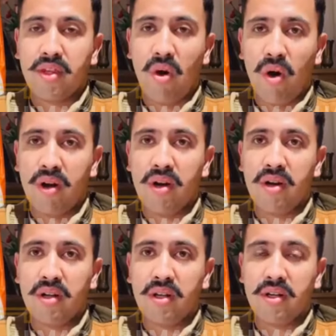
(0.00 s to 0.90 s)
और
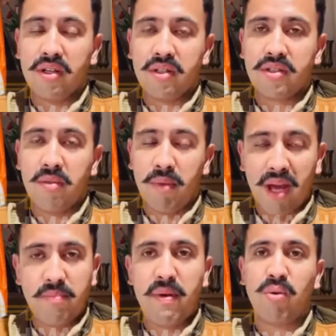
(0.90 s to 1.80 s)

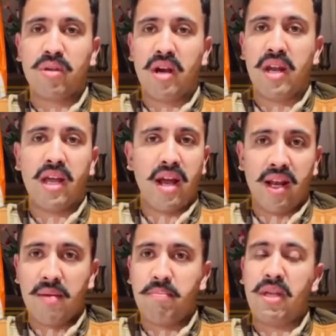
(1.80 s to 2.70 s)
जमीन पर उतरने के
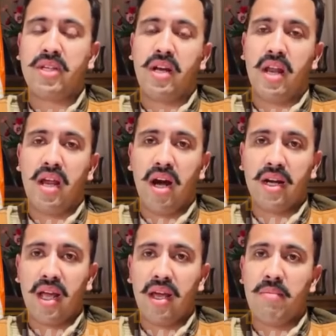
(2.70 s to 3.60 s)
लिए पीछे नहीं
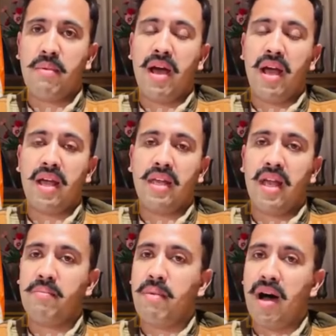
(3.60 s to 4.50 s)
हटेंगे मैं
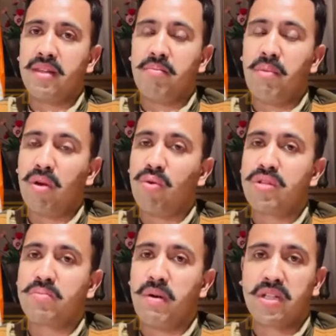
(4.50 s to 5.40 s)
ये बात बिल्कुल
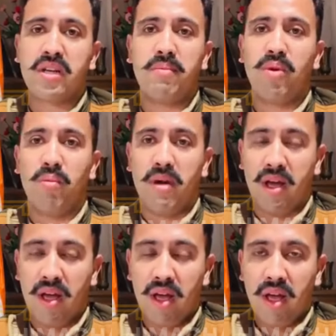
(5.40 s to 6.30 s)
स्पष्ट शब्दों में
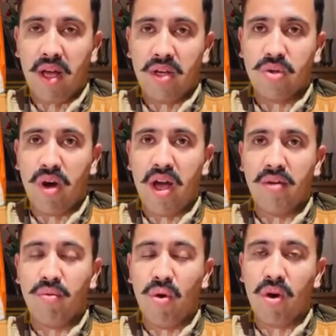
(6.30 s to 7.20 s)
जो है
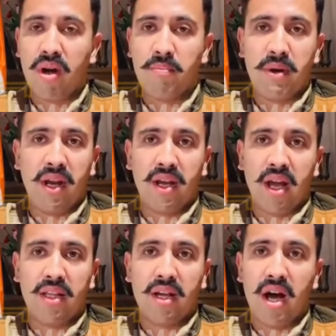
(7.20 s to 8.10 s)
वो कंपनी के
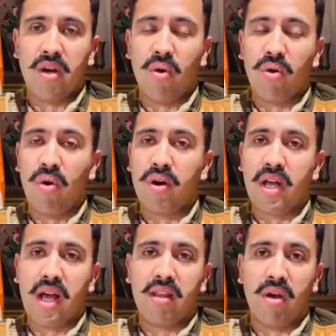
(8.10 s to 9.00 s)
अधिकारियों को और
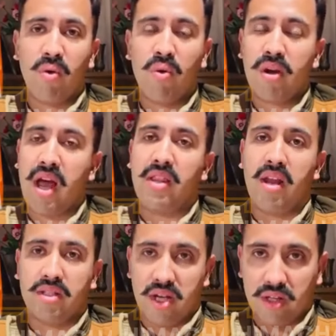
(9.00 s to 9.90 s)
ठेकेदारों को कह
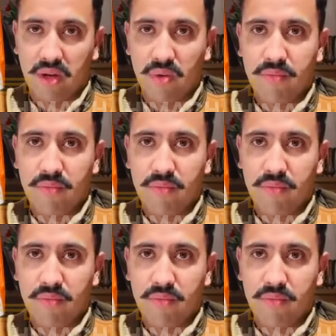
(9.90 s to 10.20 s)
देना चाहता हूं